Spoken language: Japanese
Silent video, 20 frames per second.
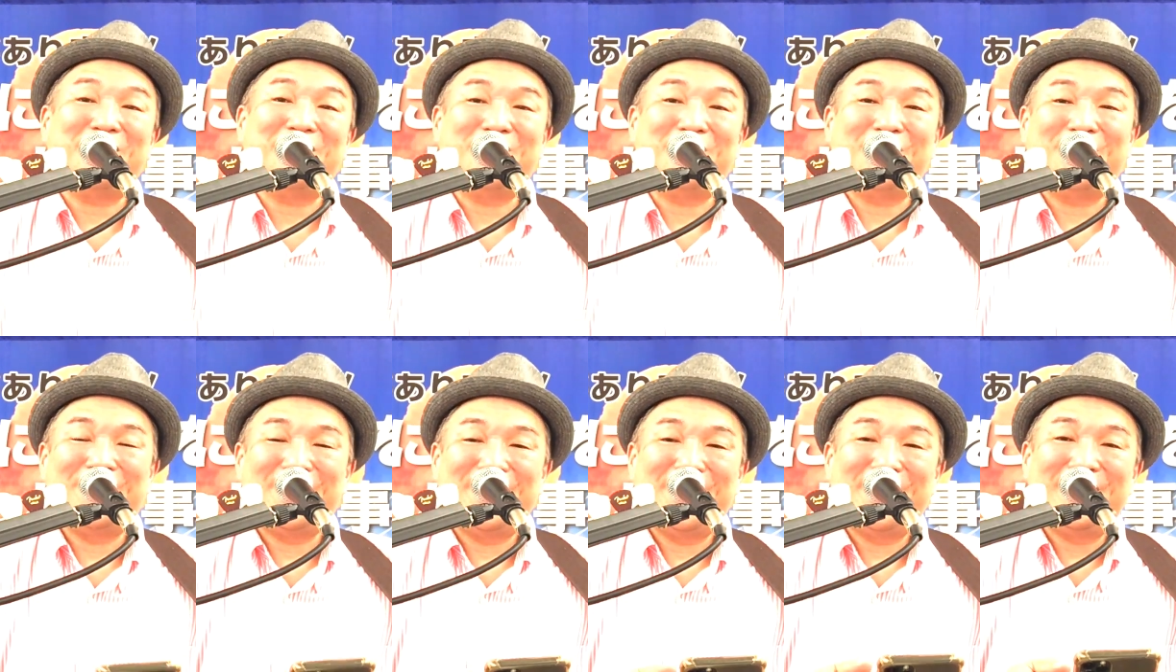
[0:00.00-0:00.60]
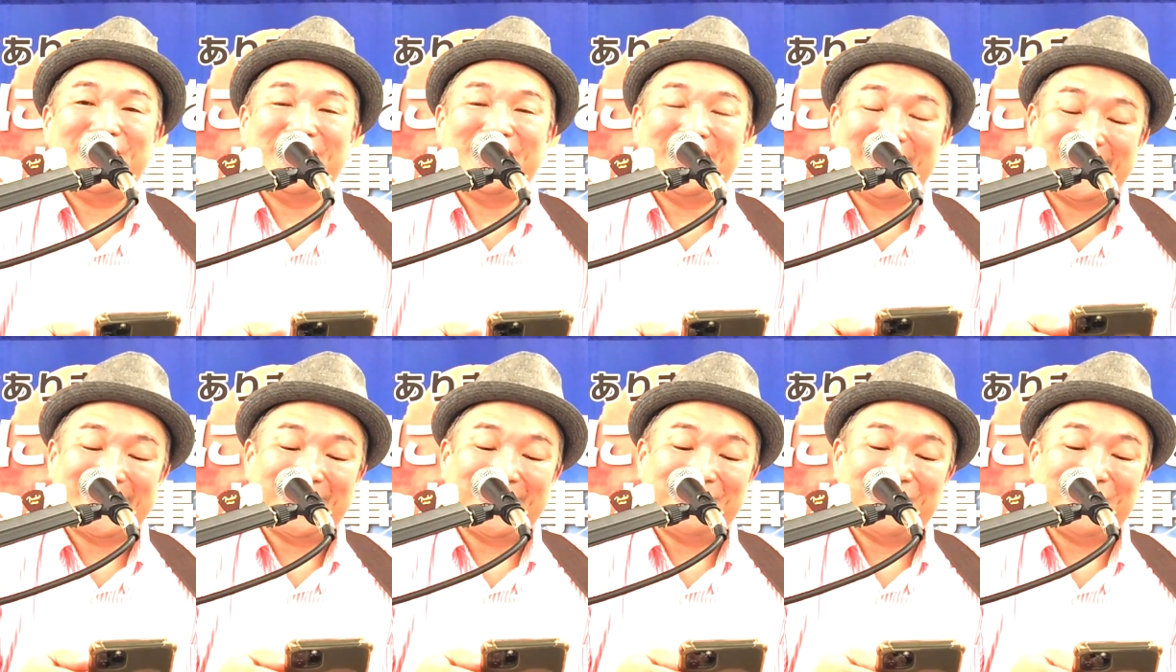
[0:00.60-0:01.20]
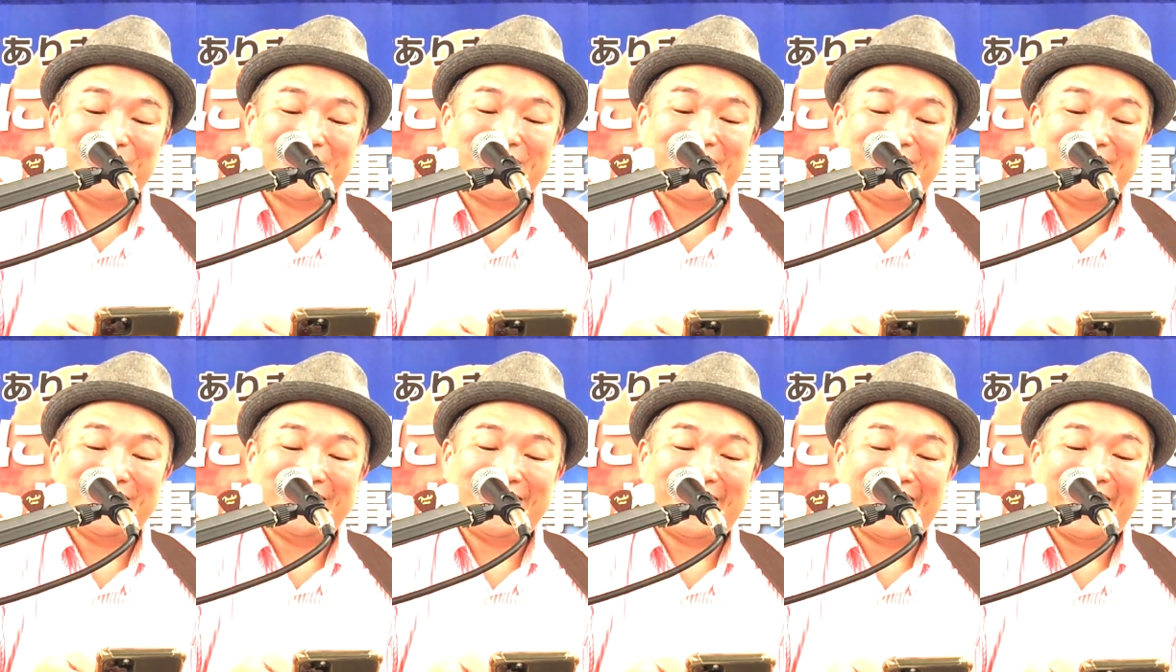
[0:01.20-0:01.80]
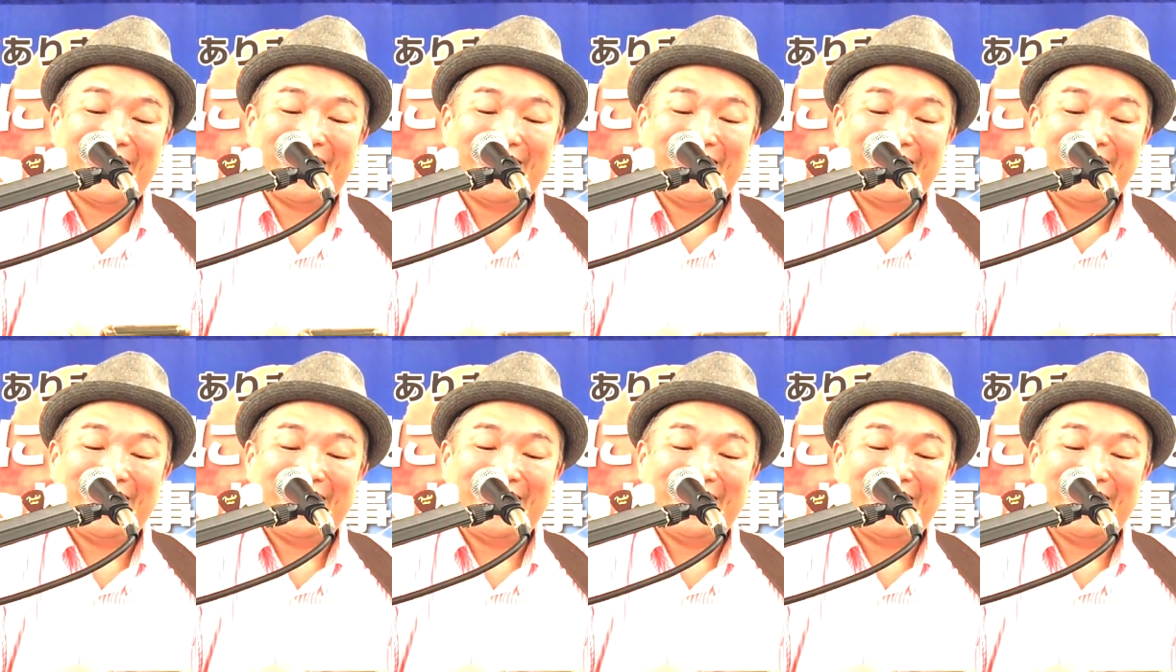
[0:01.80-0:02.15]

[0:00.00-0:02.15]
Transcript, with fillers: でもイエス様を信じたら